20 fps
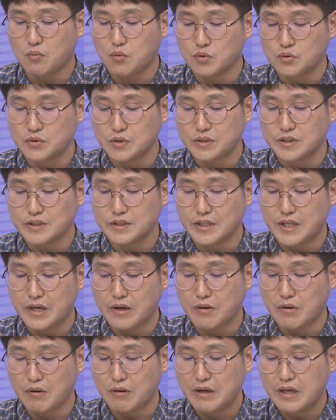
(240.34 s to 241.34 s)
볼 수
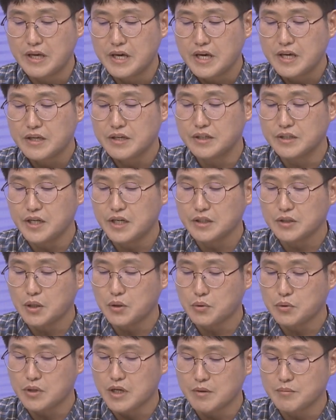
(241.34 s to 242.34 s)
있는데요.
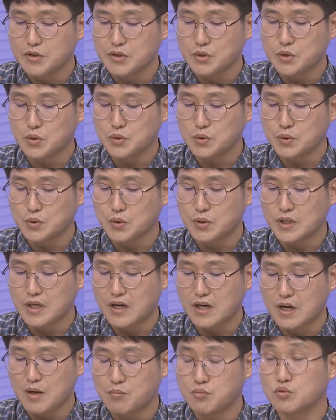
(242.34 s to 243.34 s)
현행대로라면
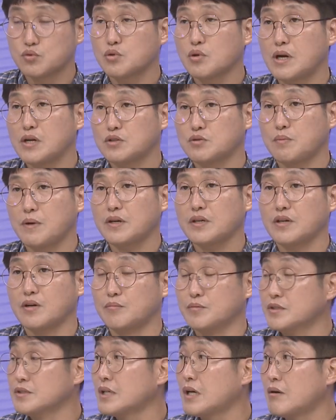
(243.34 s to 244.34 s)
초등교사가 부족할 수밖에
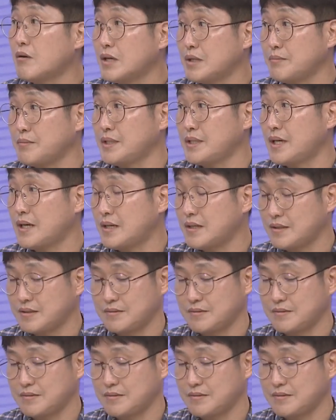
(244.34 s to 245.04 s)
없는 상황입니다.